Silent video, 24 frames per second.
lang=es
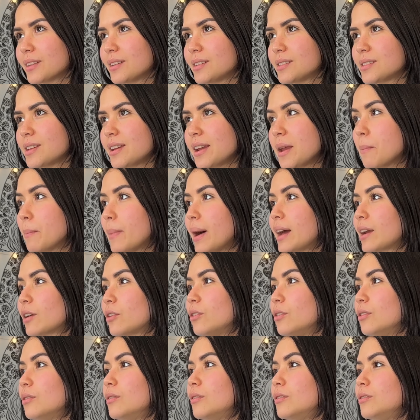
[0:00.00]
sin
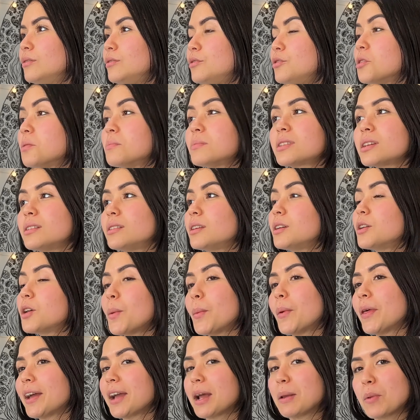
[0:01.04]
embargo, no me sentí
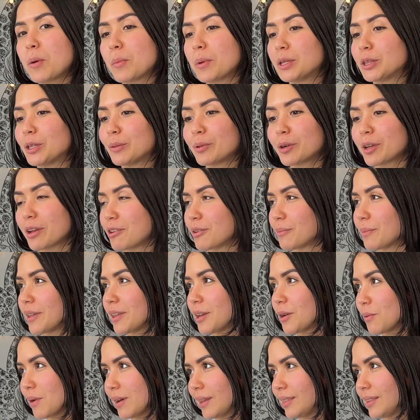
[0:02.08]
incómoda en el momento porque no me
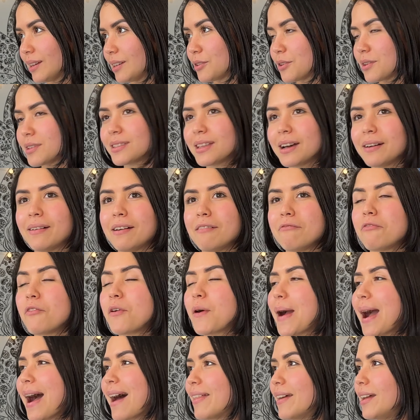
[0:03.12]
di cuenta, yo estaba
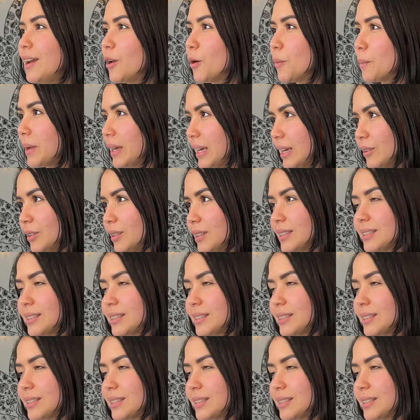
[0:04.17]
enfocada en lo mío,